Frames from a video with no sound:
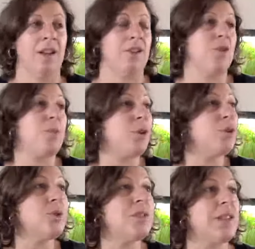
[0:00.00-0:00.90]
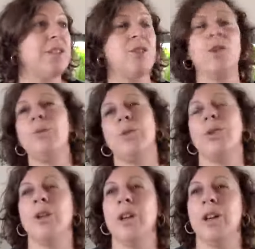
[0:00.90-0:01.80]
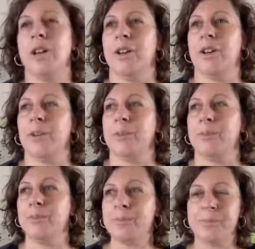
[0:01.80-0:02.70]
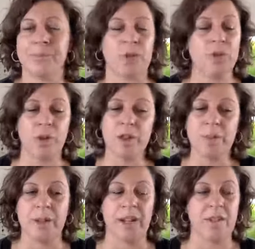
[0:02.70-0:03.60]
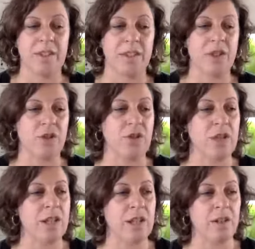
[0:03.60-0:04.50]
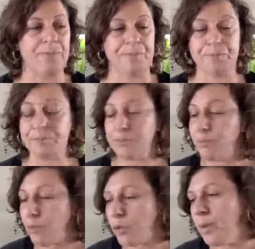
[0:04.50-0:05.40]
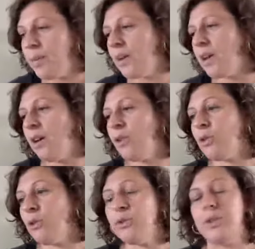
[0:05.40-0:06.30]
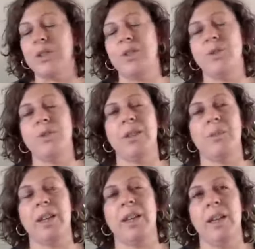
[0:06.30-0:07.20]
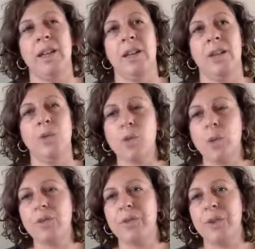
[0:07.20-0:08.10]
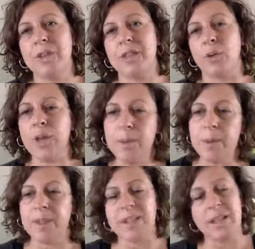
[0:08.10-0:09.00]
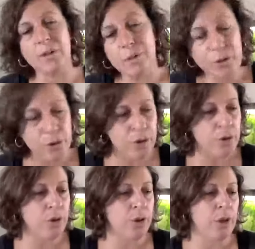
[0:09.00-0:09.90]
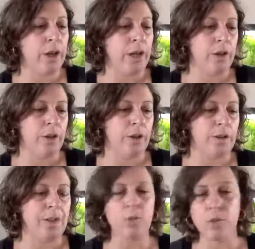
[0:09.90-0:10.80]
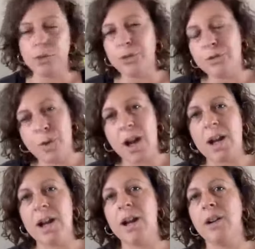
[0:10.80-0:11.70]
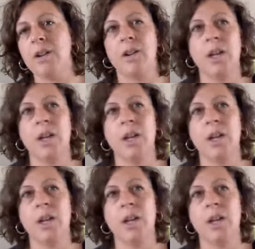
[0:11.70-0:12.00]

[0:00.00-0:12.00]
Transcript: Euh, je vais prendre d'autres exemples. Euh, souvent, il m'est arrivé d'échanger, euh, même en consultation, de dire mais pourquoi vous faites ça Oui, mais parce qu'il faut, c'est mon devoir.